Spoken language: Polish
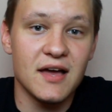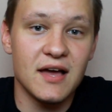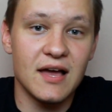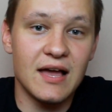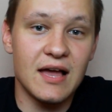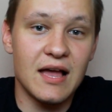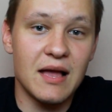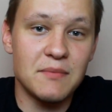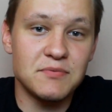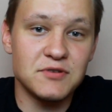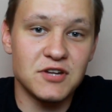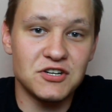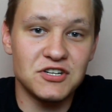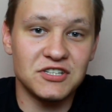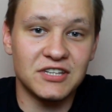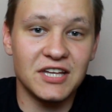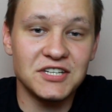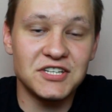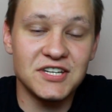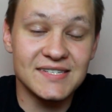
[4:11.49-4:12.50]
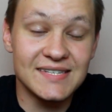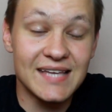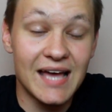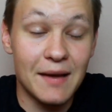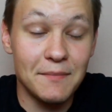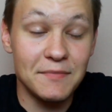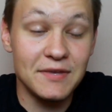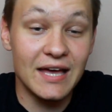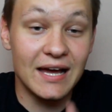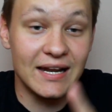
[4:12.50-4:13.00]
e, przeczytacie
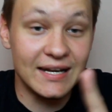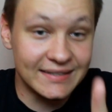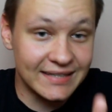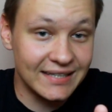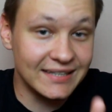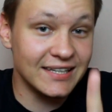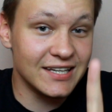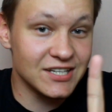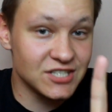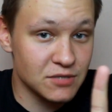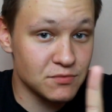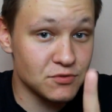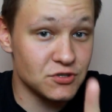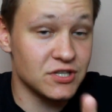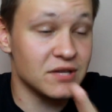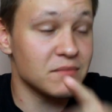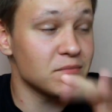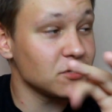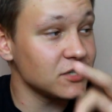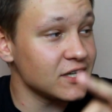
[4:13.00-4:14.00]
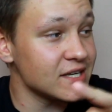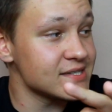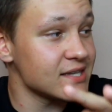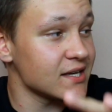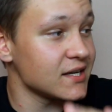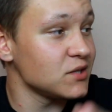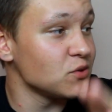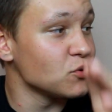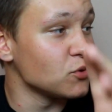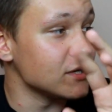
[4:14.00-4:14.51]
sami, ale ten jeszcze przeczytam, bo nie jest
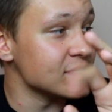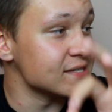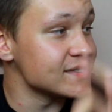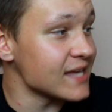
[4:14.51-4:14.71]
taki długi.